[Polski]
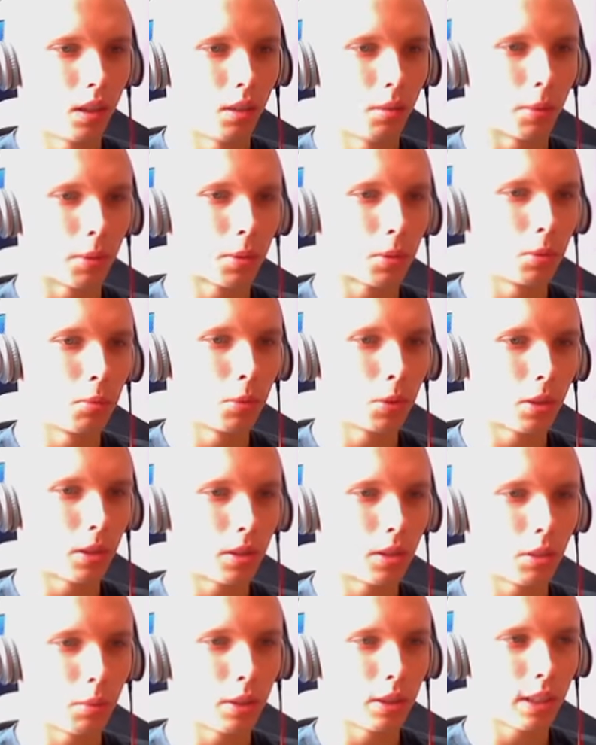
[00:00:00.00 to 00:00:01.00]
Po prostu
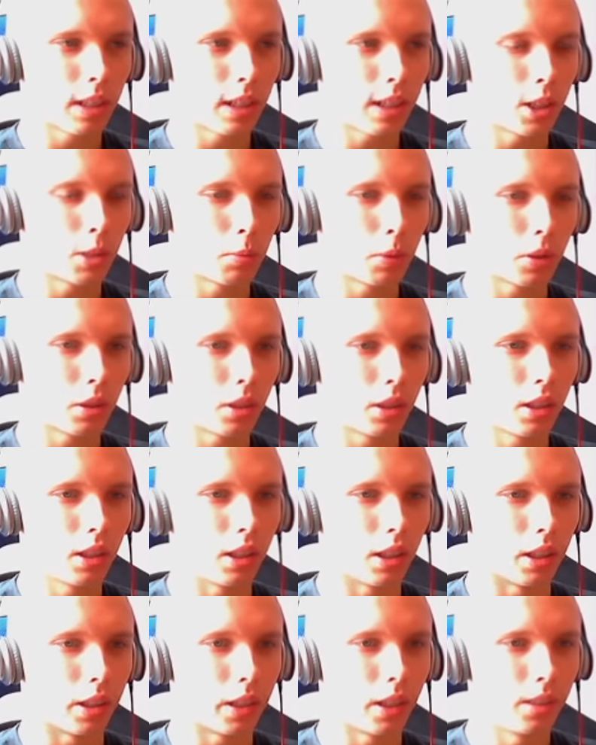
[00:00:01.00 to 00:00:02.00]
muszę sobie skakać po tych,
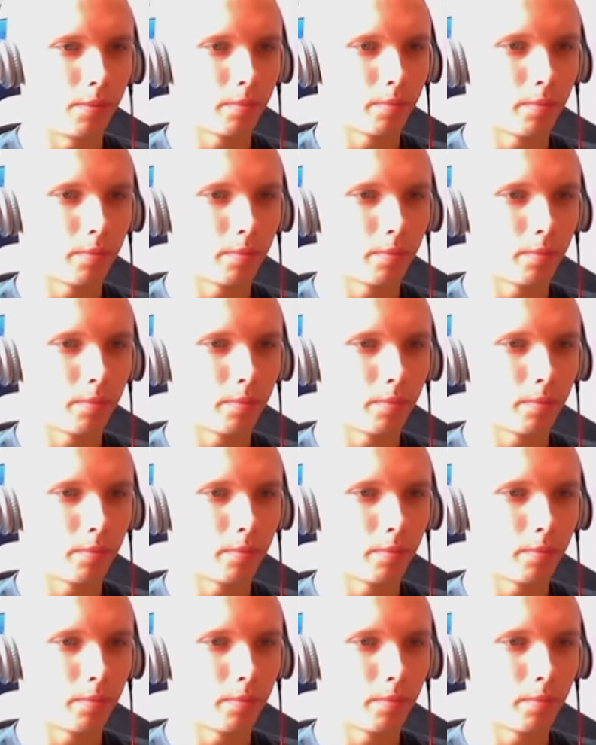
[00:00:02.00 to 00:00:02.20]
tych.